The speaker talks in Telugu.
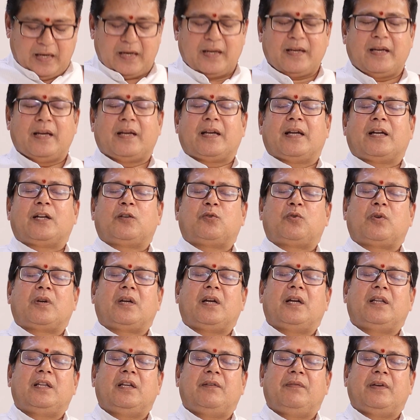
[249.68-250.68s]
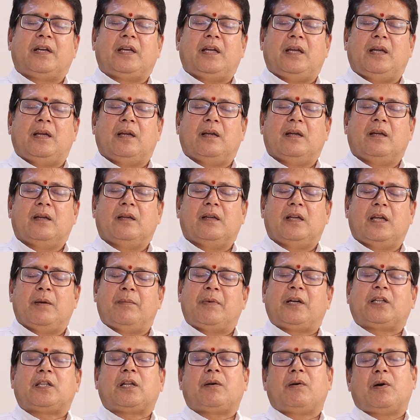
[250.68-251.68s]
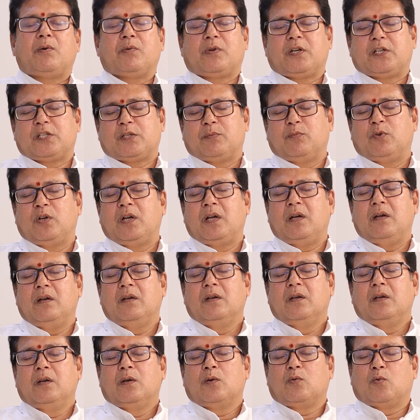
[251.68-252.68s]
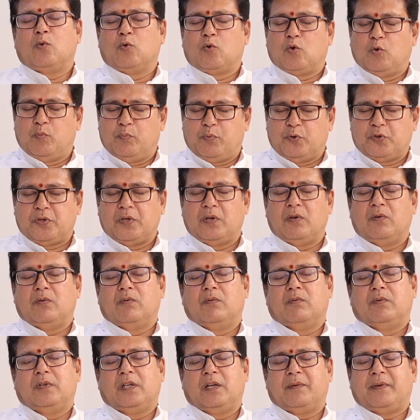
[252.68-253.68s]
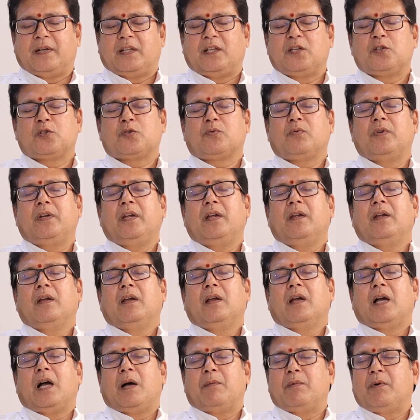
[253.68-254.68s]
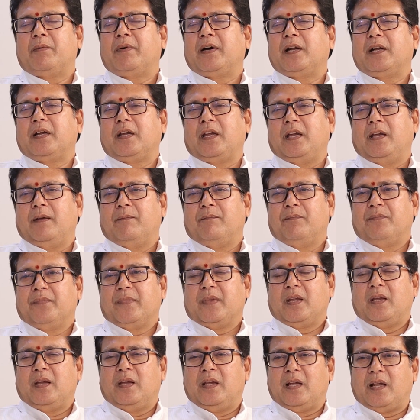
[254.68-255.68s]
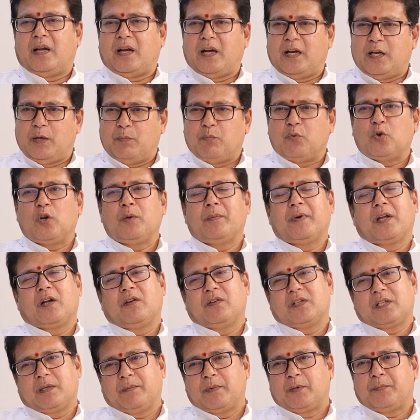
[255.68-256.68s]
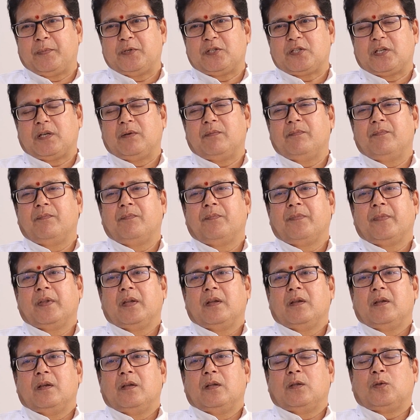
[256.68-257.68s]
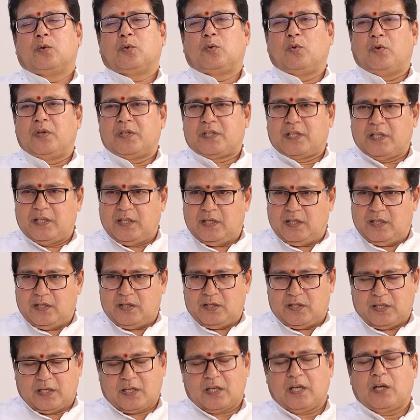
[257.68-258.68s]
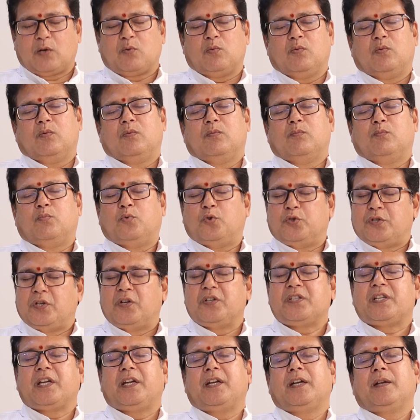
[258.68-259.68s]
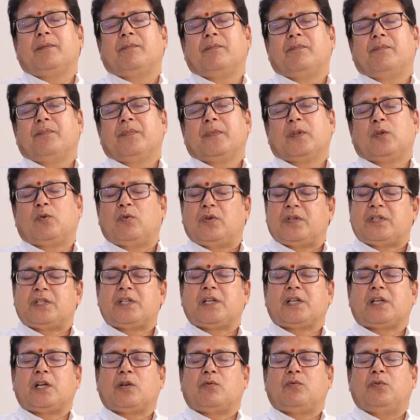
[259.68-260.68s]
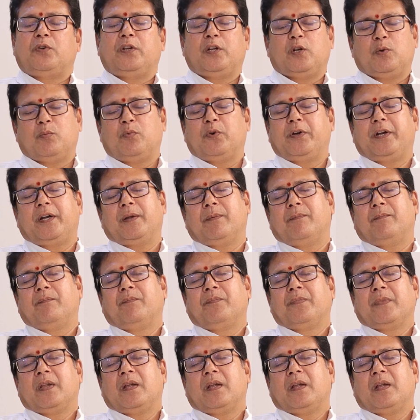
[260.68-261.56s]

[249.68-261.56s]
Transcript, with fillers: అలాగే కనకదుర్గాదేవికి ఏమాత్రం అవకాశం ఉన్నా కుంకుమ పూజలు నిర్వర్తించుకుని అమ్మవారికి ఎర్రటి పూలమాలను సమర్పించడం తులసి చెట్లకు పూజలు చేయడం తులసి చెట్లకు నీరు పోయడం